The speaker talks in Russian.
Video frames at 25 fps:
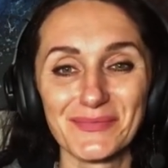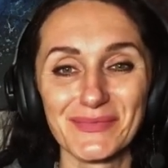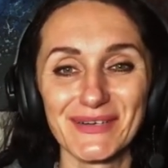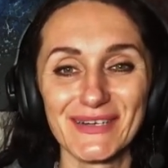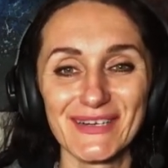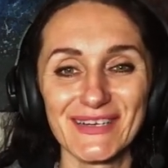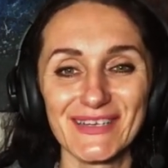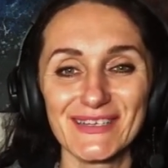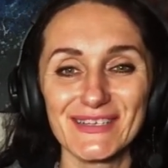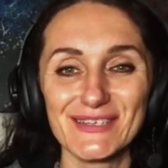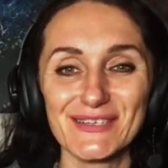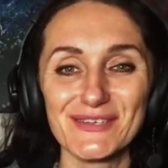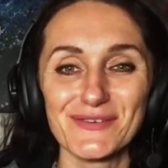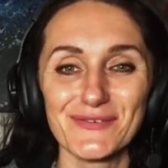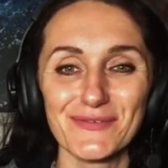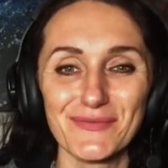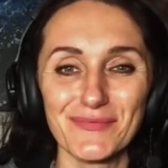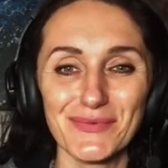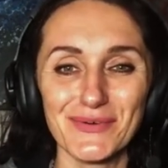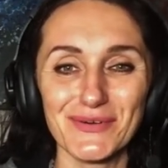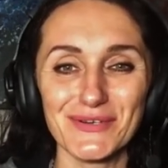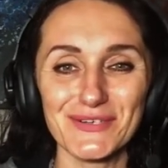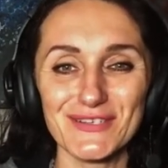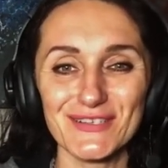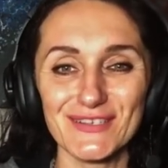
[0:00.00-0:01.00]
были еще в
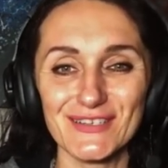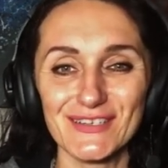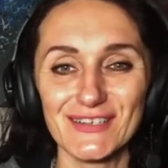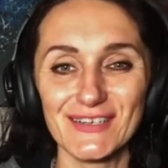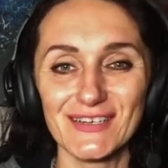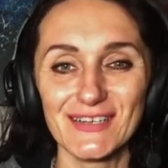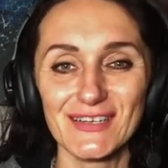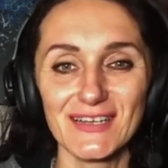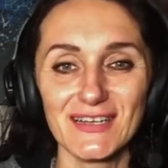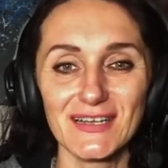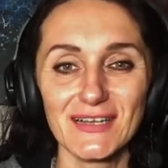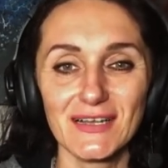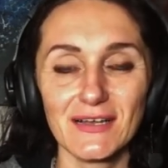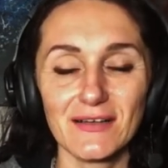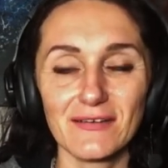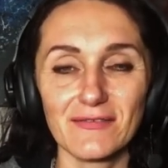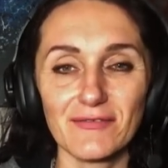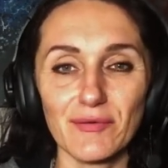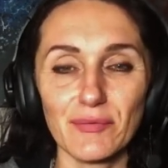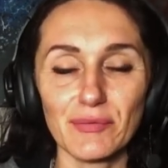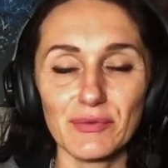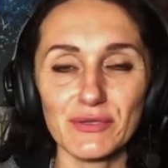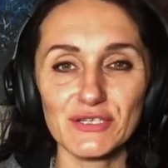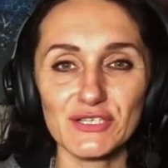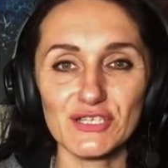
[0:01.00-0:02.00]
прошлых
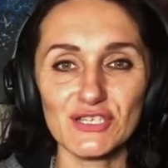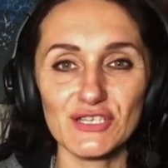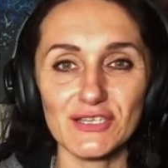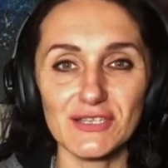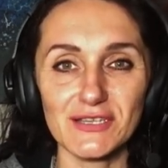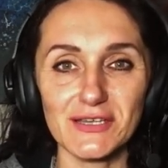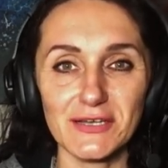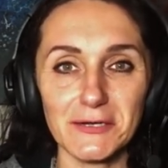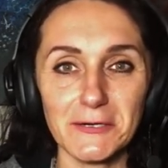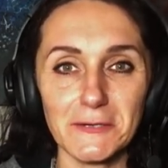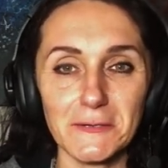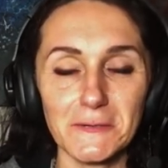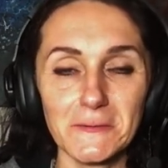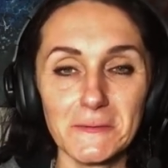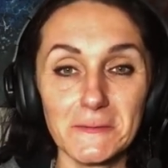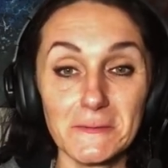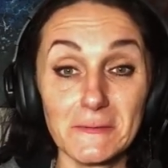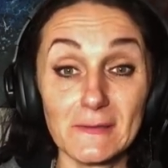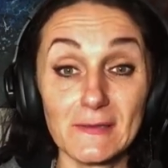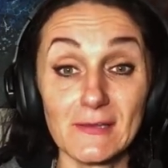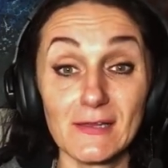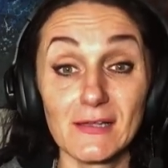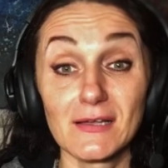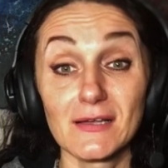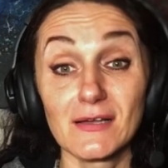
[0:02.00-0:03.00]
воплощениях.
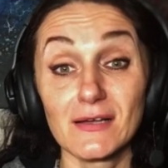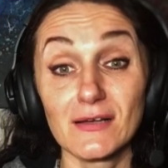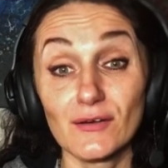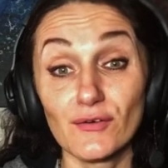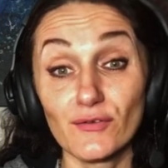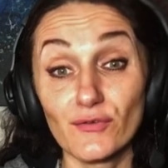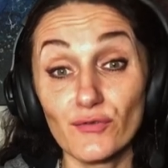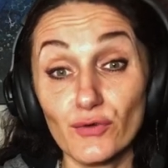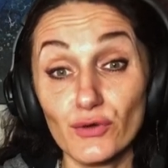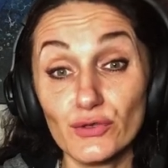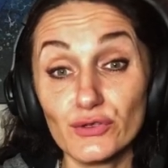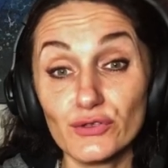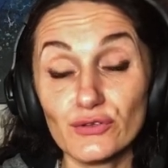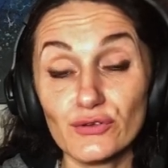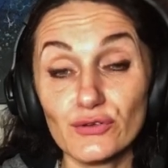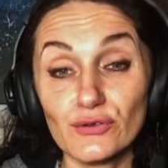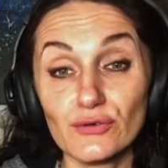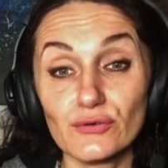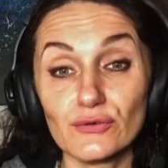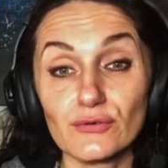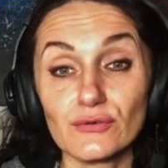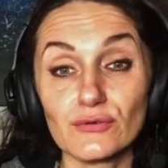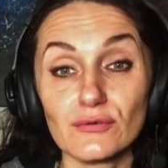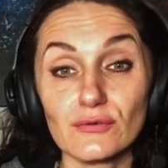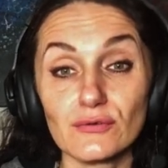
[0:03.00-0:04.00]
Вот
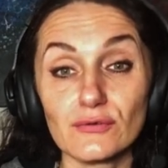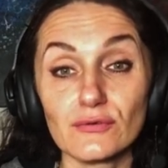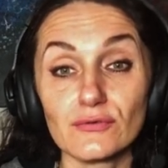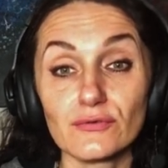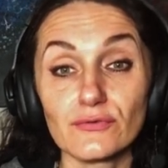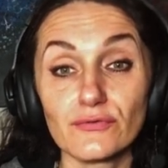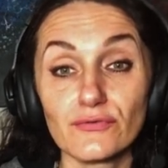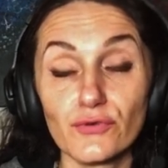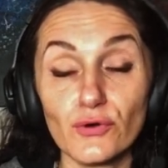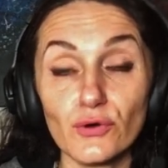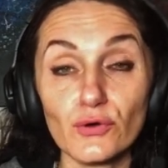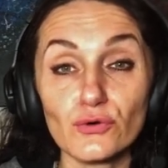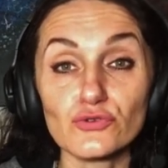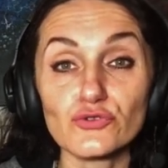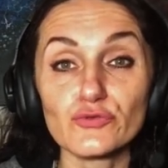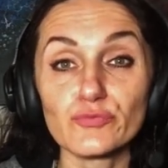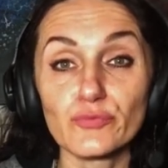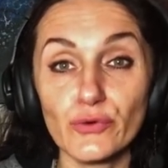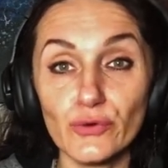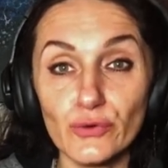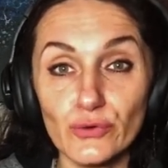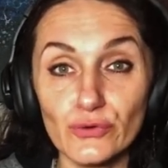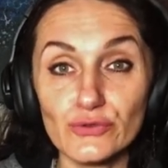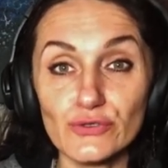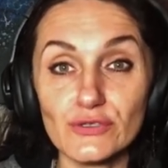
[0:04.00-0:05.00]

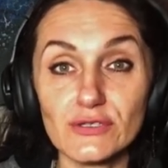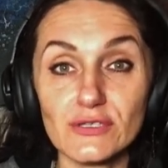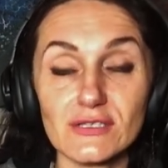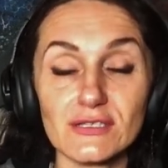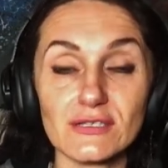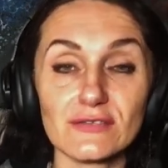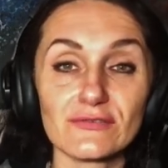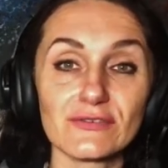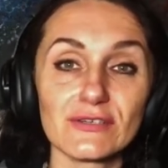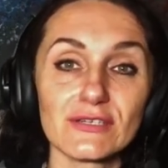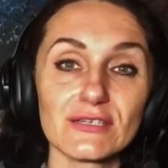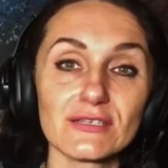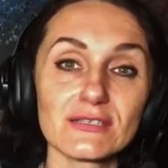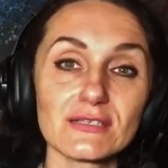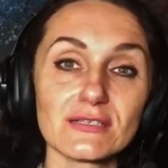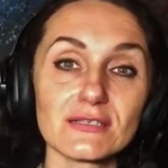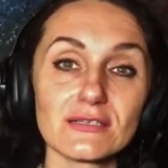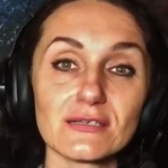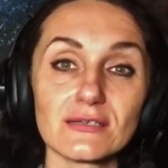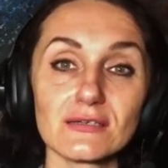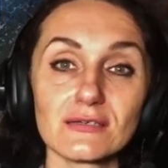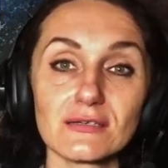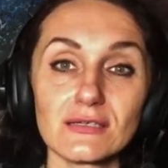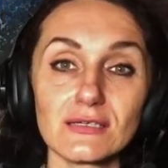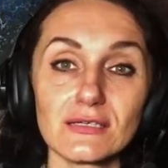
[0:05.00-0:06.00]
фокус-покус
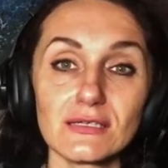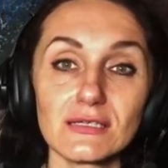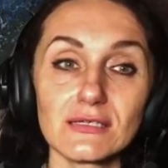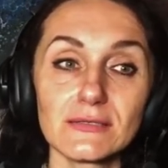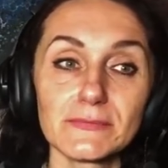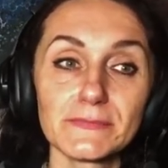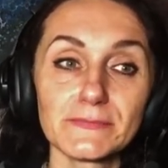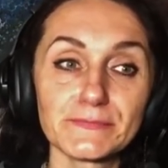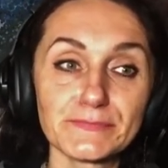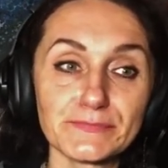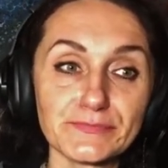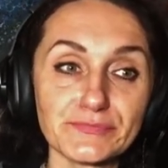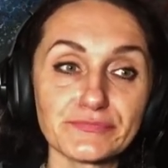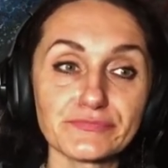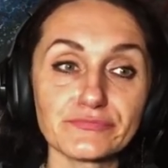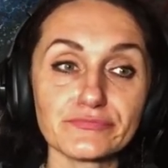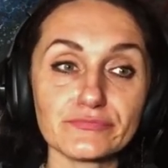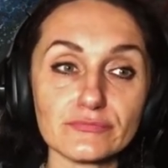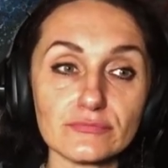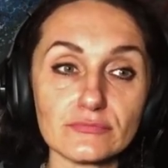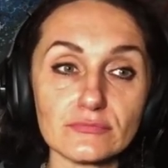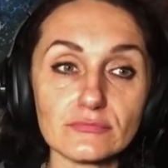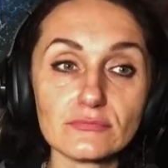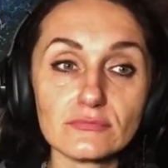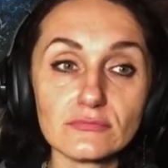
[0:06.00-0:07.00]
называется. И
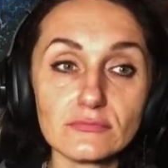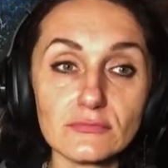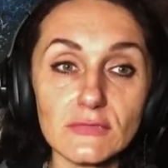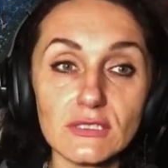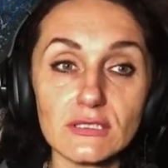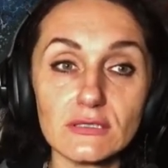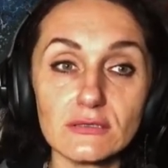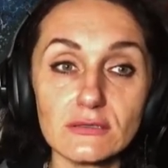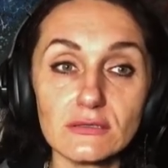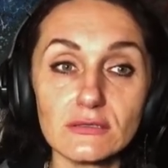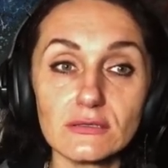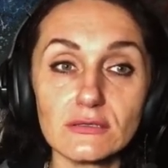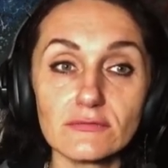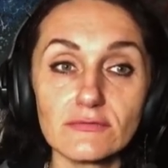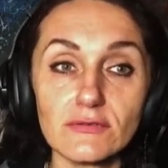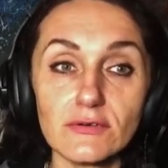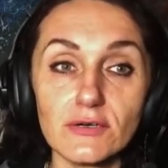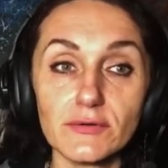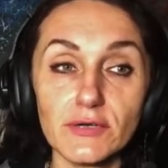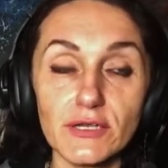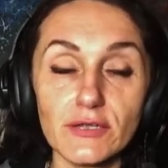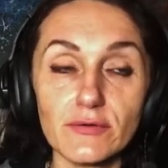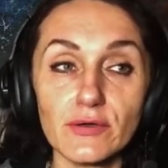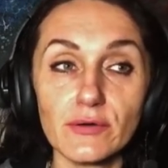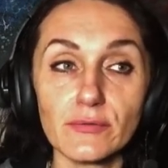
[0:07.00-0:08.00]
Э, во
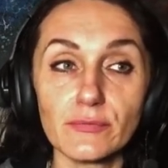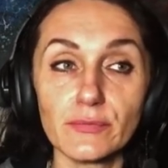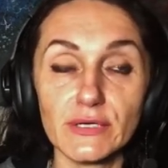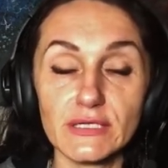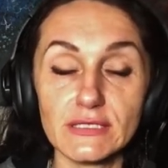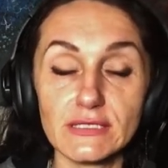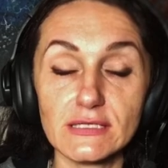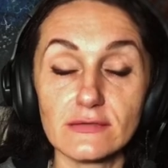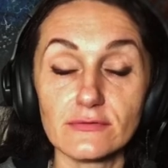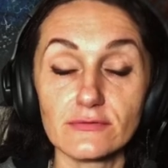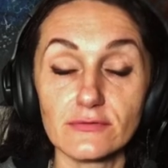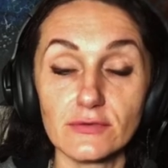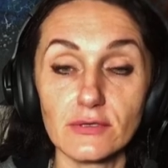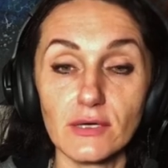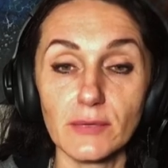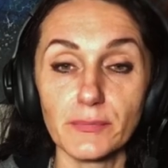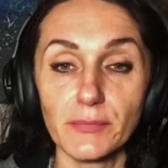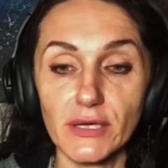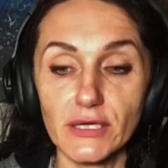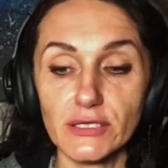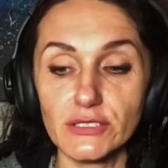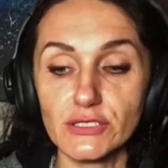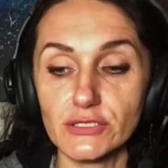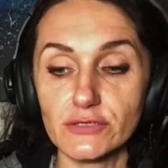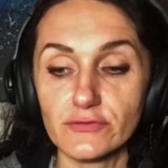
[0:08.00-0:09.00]
время,
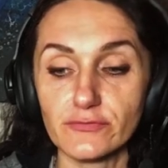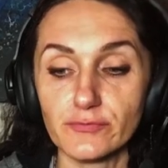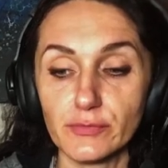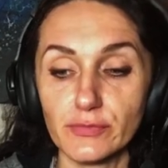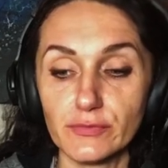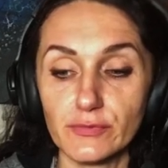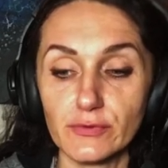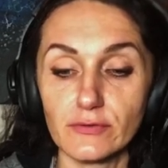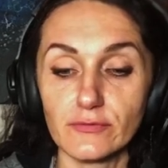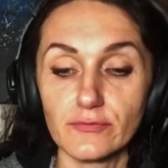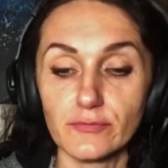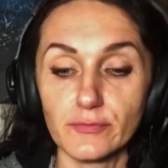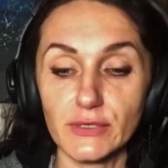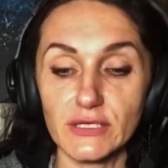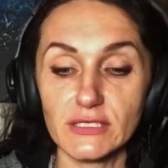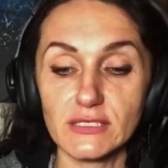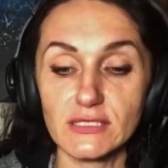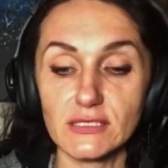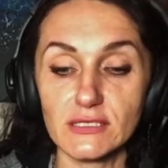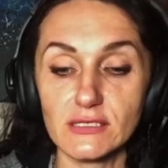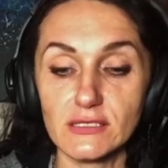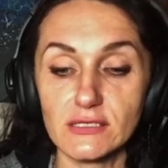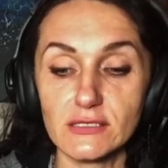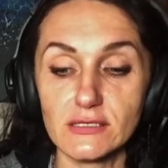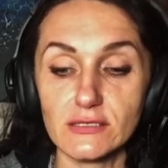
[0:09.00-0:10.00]
опять же, в
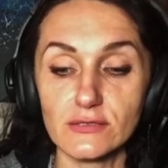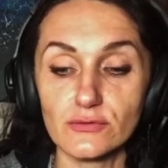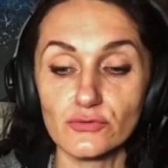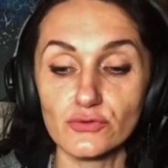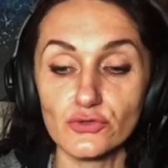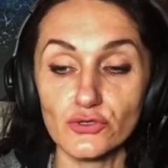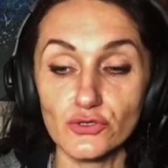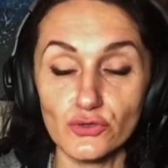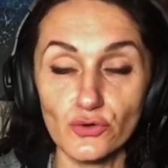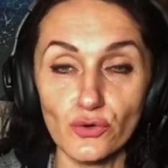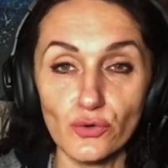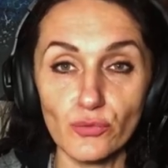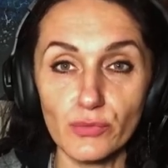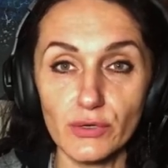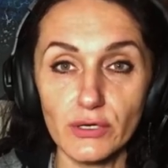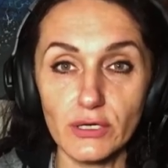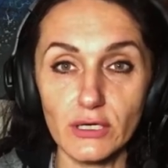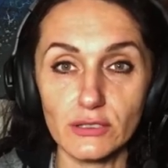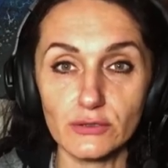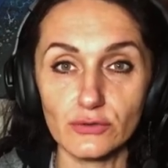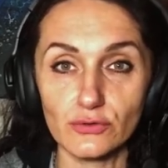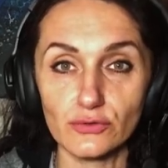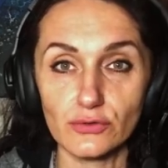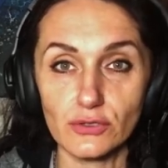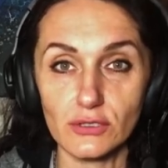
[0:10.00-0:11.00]
процессе учебы,
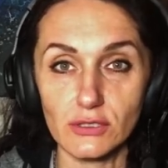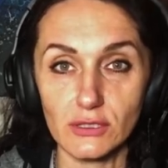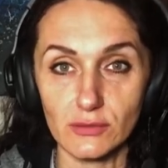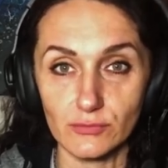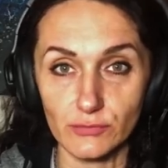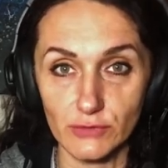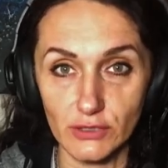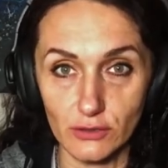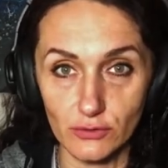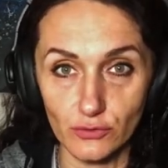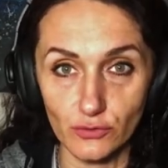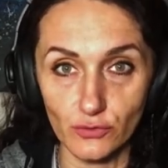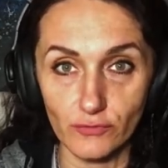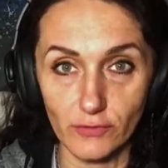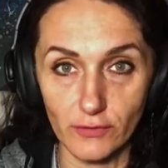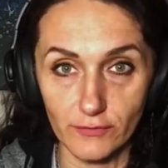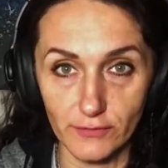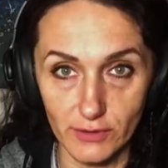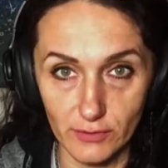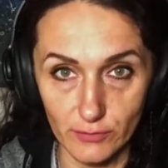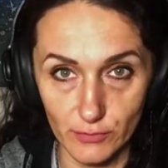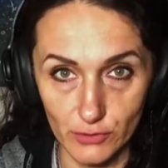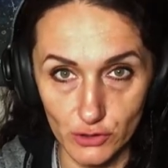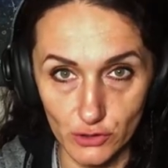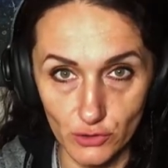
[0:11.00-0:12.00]
которое нам дано во
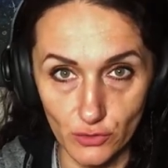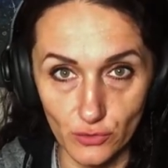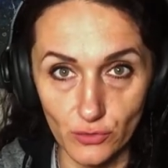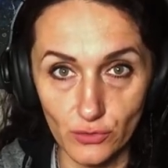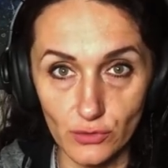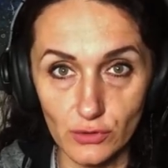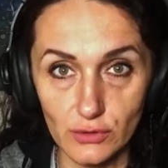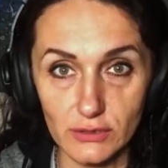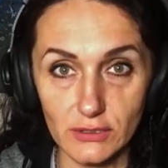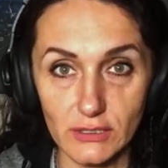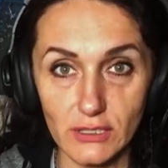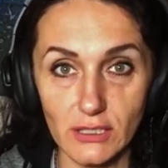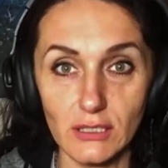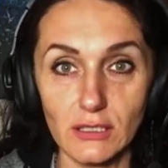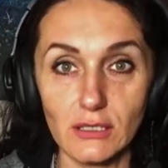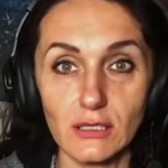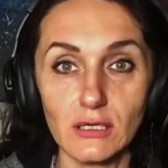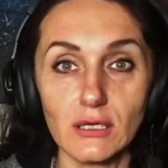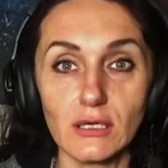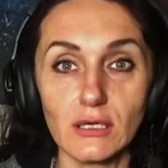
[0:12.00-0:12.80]
время школы, да,